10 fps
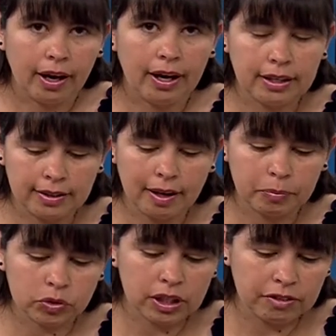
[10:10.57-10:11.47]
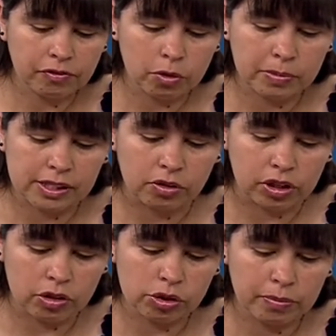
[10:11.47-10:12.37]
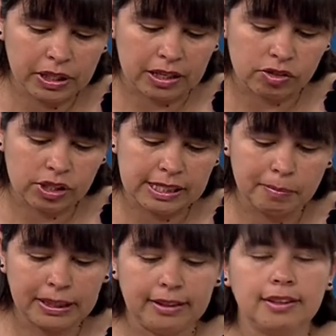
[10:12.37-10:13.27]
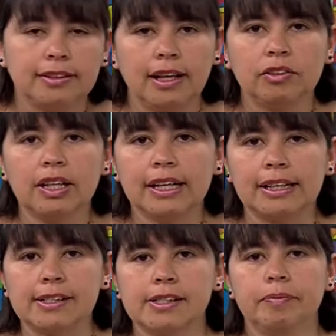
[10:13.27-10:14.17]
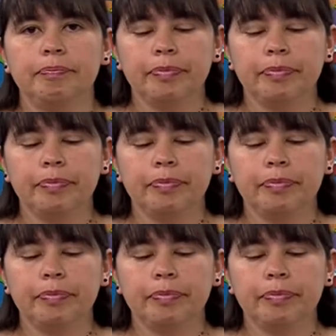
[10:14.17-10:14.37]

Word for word: Ahí damos la información de los seminarios que se mantienen dando en la clase.